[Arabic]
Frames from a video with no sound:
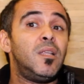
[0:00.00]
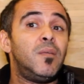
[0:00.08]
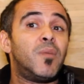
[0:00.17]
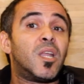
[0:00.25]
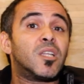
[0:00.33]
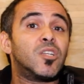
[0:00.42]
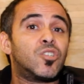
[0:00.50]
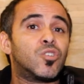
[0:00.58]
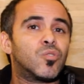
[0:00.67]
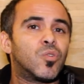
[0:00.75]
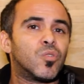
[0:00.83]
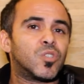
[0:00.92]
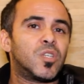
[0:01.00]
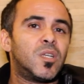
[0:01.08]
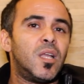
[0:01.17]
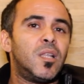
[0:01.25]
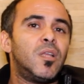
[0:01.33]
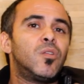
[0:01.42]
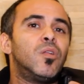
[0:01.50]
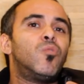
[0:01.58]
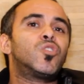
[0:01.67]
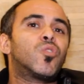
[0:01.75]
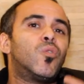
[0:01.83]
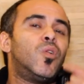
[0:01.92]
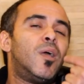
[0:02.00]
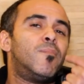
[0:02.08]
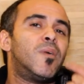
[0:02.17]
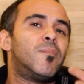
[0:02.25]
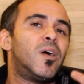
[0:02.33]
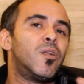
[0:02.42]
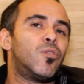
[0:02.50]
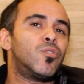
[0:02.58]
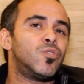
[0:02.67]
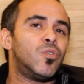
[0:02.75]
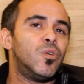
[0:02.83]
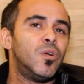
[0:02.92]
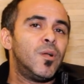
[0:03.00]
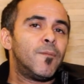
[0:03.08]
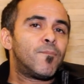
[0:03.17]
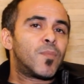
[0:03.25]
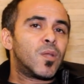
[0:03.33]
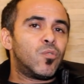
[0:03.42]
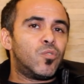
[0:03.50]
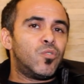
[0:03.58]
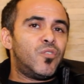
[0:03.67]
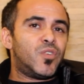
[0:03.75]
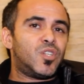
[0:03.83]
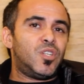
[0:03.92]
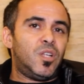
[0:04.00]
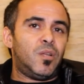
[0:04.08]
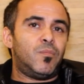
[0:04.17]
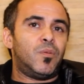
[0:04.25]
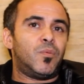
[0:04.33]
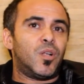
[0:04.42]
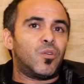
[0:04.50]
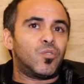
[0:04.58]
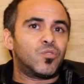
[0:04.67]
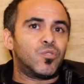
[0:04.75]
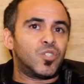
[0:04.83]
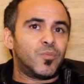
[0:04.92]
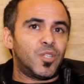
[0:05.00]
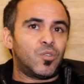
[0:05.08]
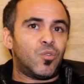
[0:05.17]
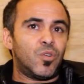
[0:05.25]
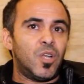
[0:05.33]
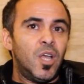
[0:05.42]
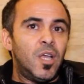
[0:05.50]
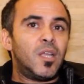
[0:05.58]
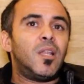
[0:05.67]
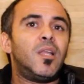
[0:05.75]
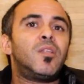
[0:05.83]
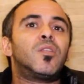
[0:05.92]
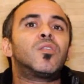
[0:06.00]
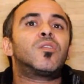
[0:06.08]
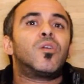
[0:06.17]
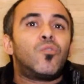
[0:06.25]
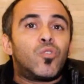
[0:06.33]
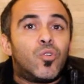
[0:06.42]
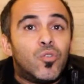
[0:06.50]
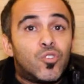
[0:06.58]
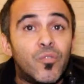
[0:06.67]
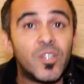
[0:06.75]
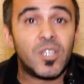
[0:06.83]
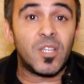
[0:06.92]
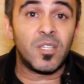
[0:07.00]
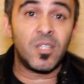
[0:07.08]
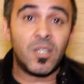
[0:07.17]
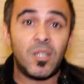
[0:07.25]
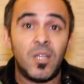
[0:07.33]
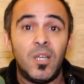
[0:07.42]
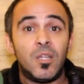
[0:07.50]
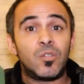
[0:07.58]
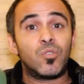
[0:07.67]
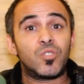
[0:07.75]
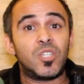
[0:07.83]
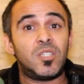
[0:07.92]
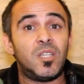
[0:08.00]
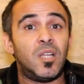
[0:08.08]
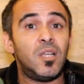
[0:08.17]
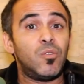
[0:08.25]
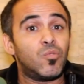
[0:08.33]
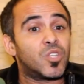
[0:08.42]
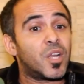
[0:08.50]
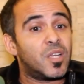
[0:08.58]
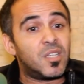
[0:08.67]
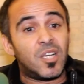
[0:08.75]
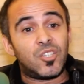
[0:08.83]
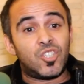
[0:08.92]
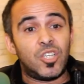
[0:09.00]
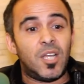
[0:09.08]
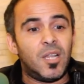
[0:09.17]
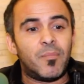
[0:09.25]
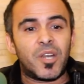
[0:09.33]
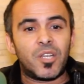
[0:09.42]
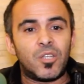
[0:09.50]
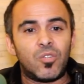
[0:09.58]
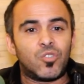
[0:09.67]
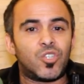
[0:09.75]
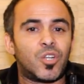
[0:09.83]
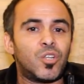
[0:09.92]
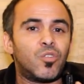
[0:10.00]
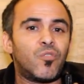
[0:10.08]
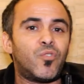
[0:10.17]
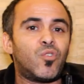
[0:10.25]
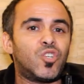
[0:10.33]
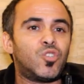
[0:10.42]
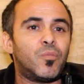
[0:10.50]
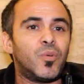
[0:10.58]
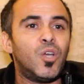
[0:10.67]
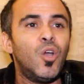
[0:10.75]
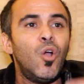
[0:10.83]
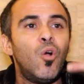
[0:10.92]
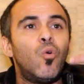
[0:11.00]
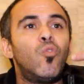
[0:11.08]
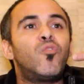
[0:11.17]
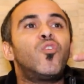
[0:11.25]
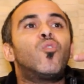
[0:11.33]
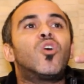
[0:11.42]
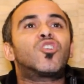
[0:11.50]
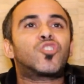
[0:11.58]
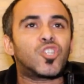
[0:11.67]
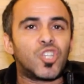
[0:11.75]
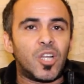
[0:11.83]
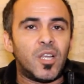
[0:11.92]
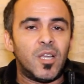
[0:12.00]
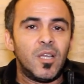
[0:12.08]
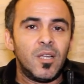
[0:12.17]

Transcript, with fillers: لي ما نعطيكش الدوسي قال لي واش دخل الحمام بحال خرجوا قلت له كيفاش انا الحمام بحال خرج واش ندخل قال لي قلت له شوف غادي تعطيني الدوسي ديالي وتريد هذا الشيء قال لي ما نريدوش نريدو فيك واش نبغي وفيه وقاش ترشق ليه